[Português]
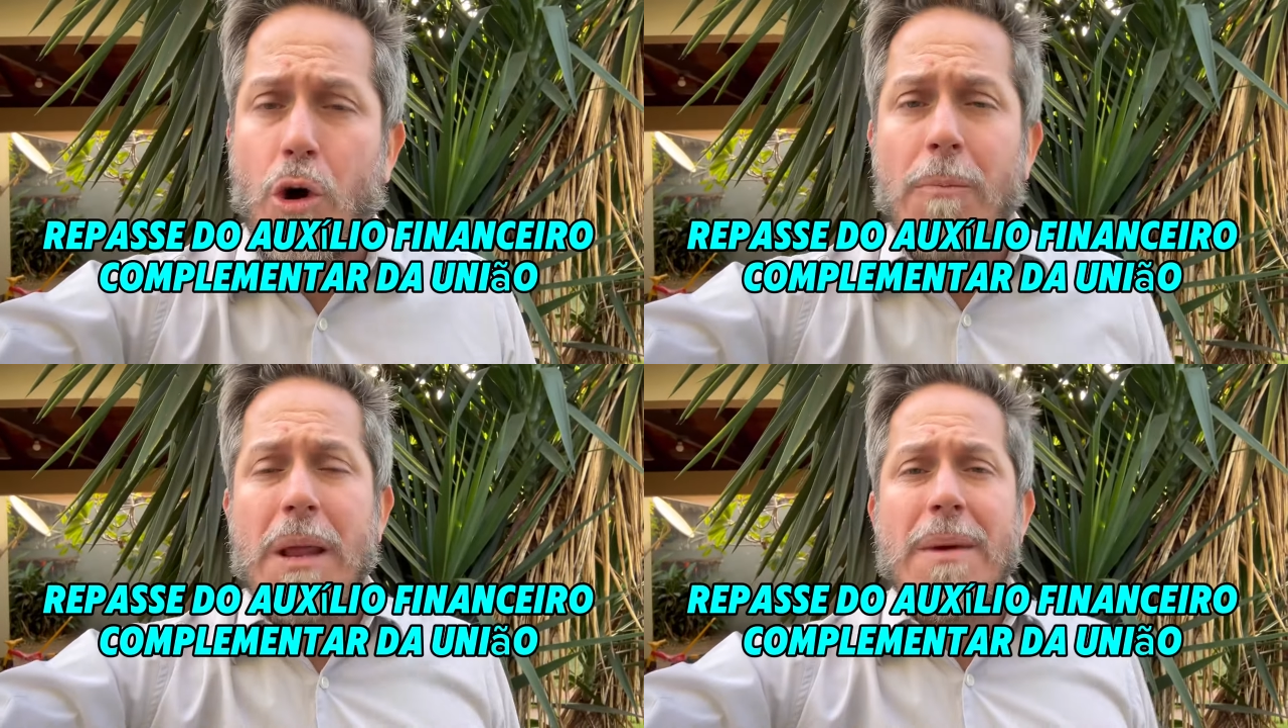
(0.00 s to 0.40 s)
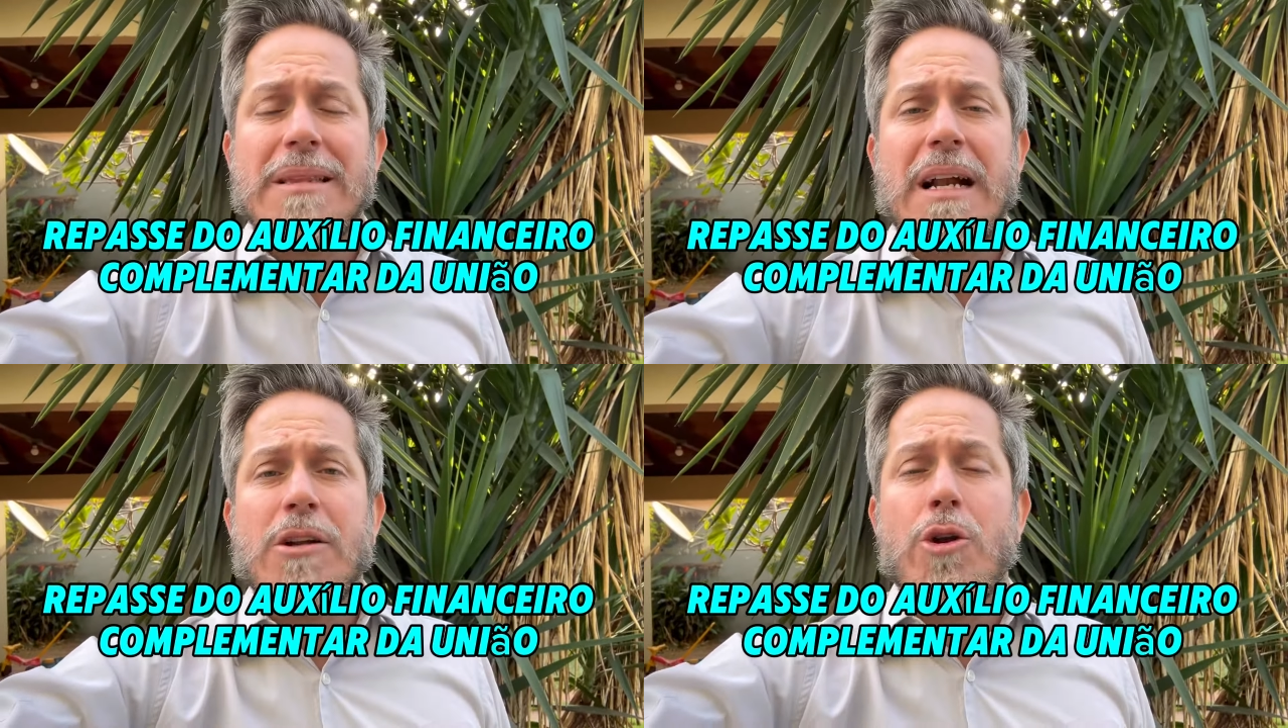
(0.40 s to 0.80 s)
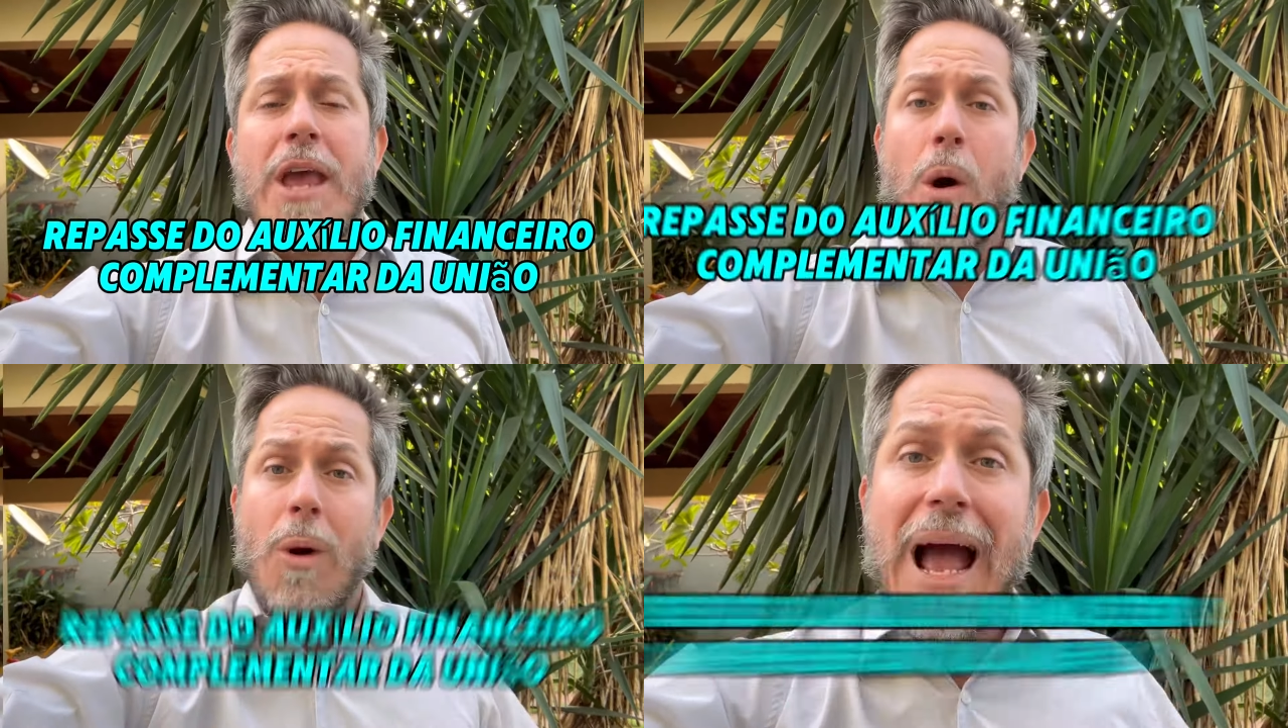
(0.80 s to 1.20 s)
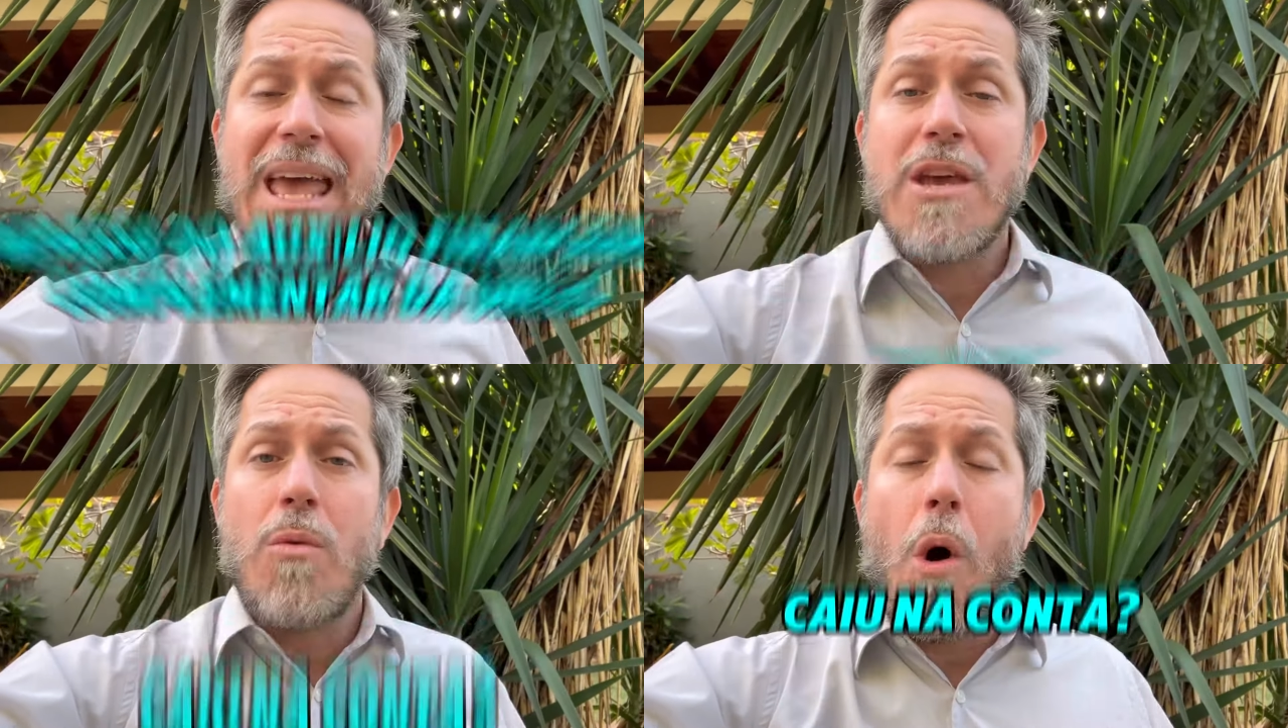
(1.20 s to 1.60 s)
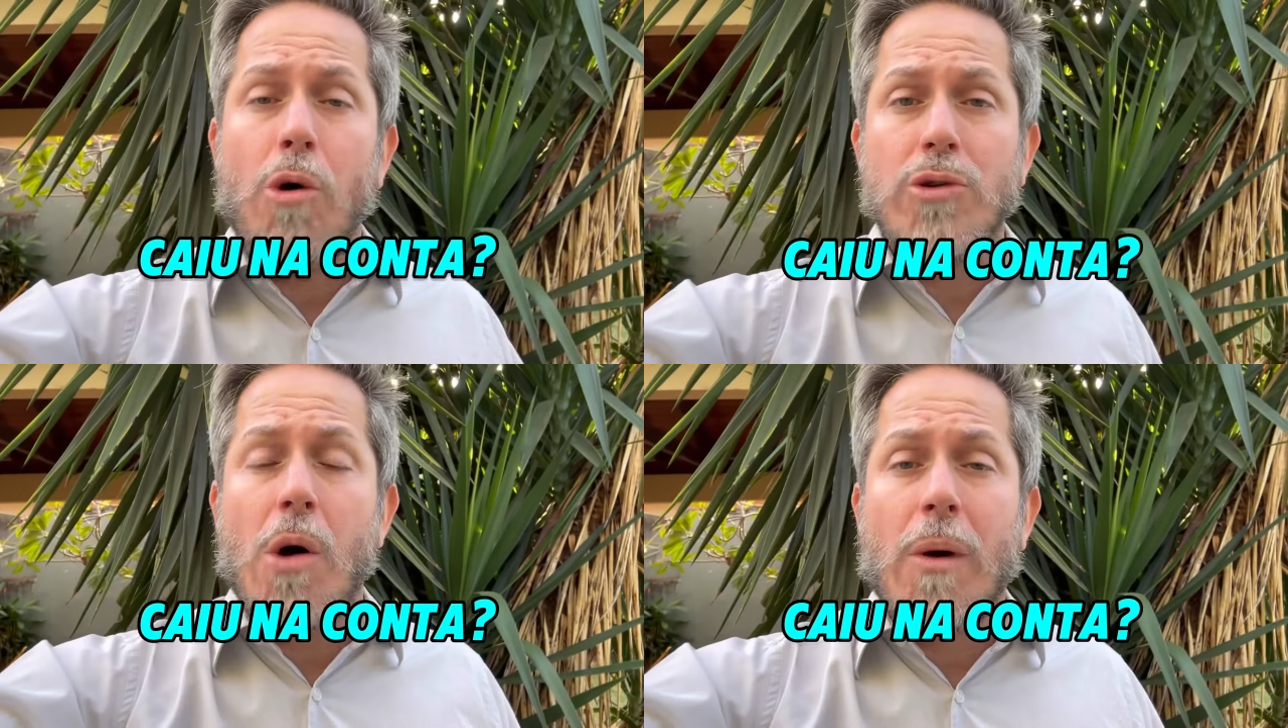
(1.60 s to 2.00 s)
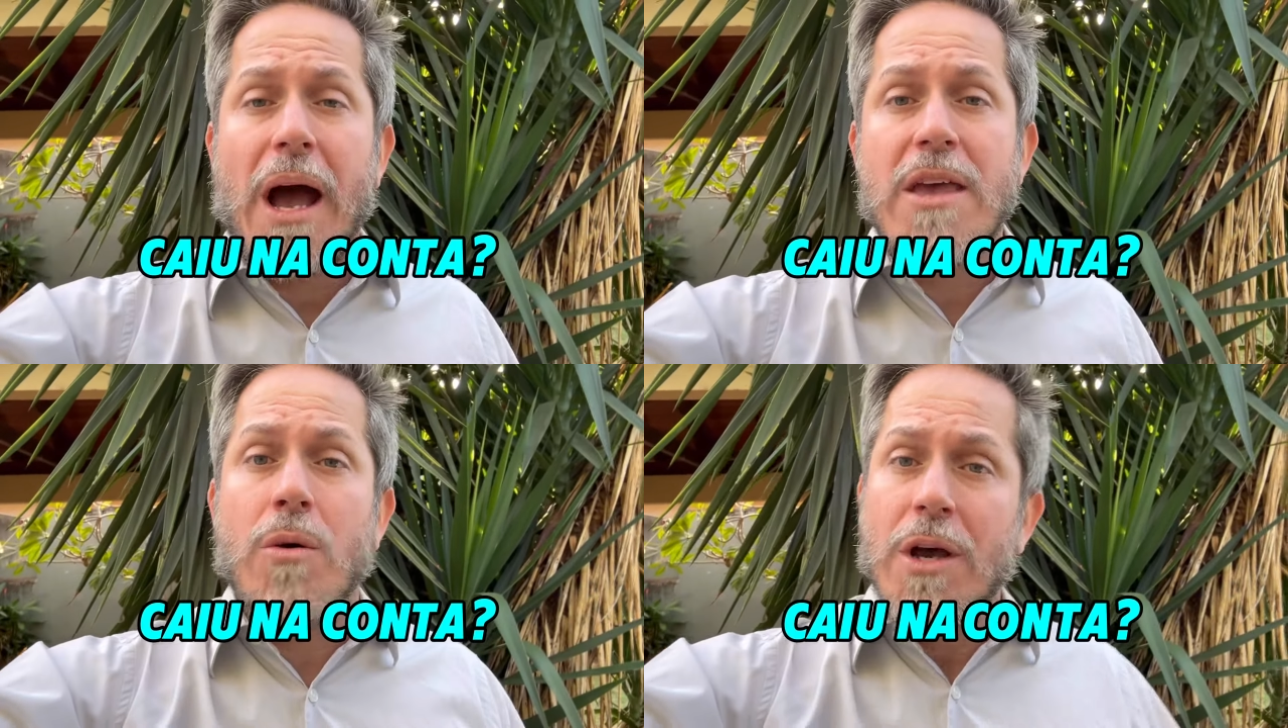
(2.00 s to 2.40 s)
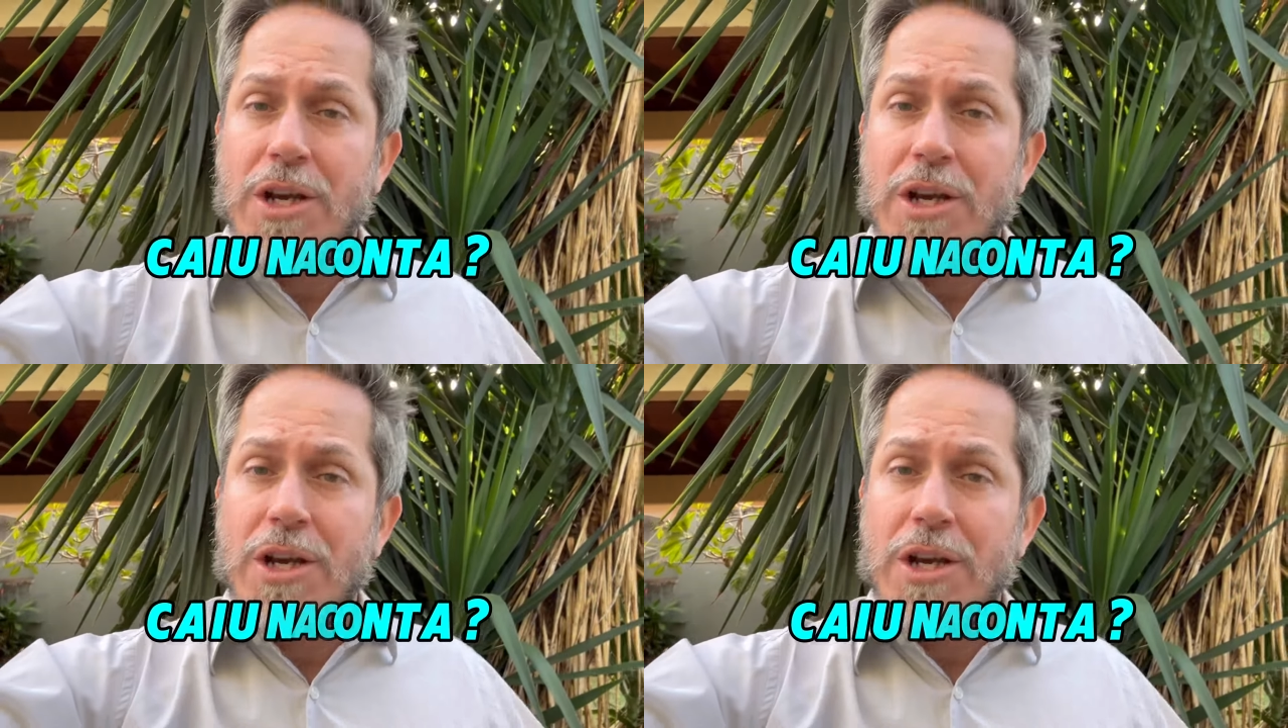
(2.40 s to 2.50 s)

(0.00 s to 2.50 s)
complementar da União. Caiu ou não caiu?